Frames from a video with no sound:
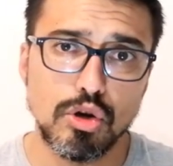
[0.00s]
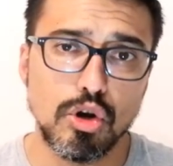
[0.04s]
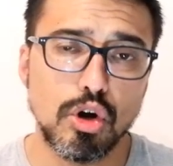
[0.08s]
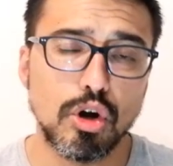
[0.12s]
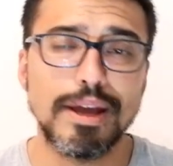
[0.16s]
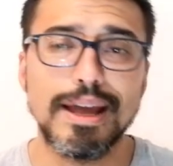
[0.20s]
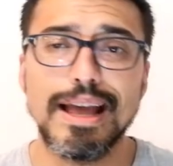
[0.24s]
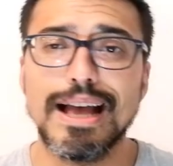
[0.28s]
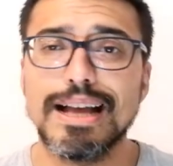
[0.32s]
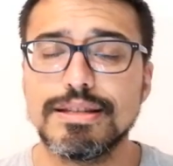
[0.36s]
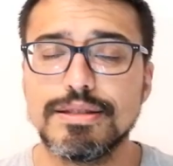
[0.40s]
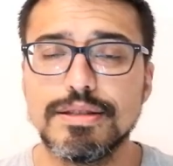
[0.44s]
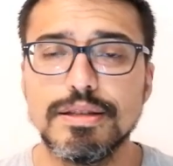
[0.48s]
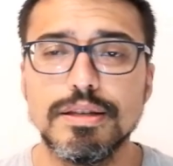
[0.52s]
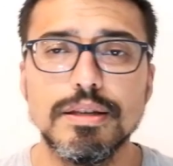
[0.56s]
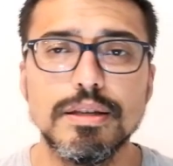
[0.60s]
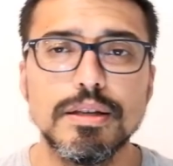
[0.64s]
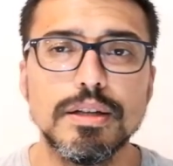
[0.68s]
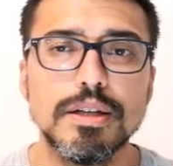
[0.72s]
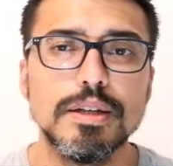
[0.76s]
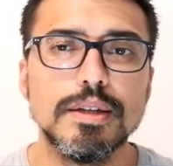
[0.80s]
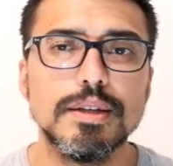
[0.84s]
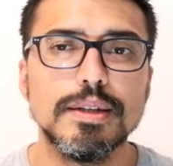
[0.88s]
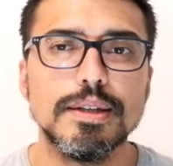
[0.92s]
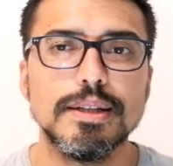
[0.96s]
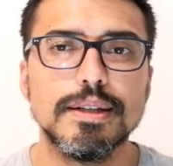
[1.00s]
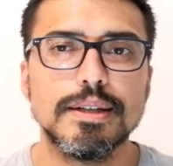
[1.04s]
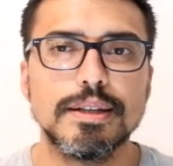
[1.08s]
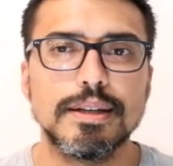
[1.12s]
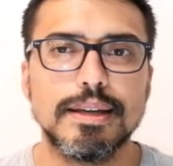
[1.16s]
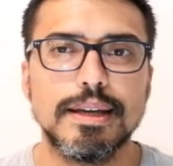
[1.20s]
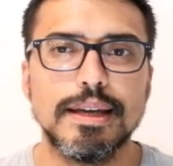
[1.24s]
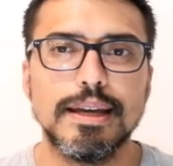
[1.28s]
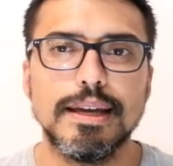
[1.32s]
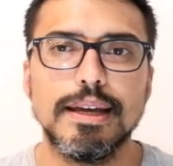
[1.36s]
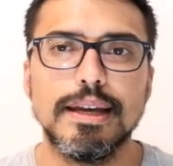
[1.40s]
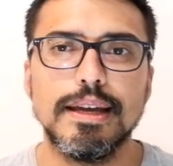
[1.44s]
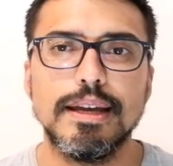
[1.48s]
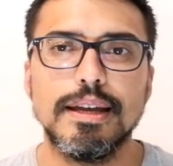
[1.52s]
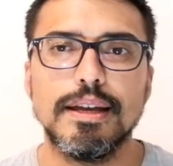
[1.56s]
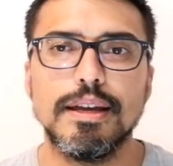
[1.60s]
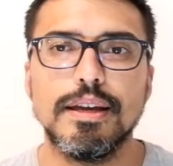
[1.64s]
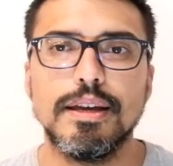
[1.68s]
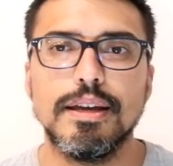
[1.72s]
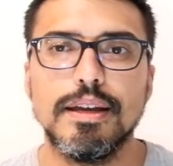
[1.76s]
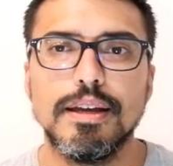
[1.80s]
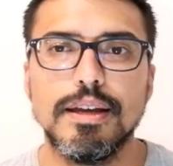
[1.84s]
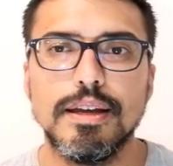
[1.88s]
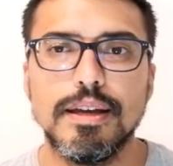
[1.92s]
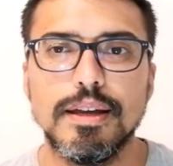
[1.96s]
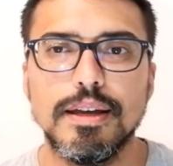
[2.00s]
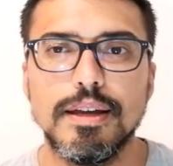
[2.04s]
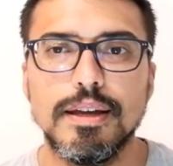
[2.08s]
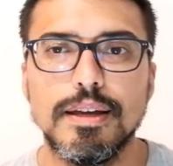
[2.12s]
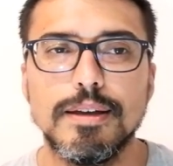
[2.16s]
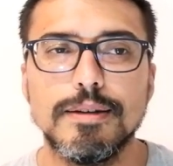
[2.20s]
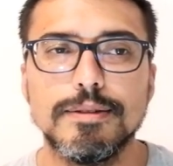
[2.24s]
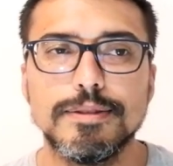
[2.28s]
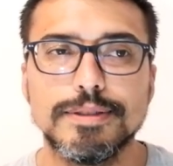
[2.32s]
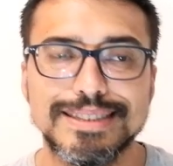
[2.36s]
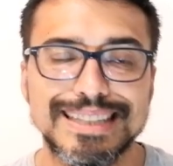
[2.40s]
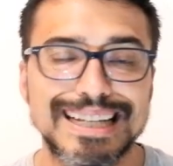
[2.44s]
lo que hace que eh,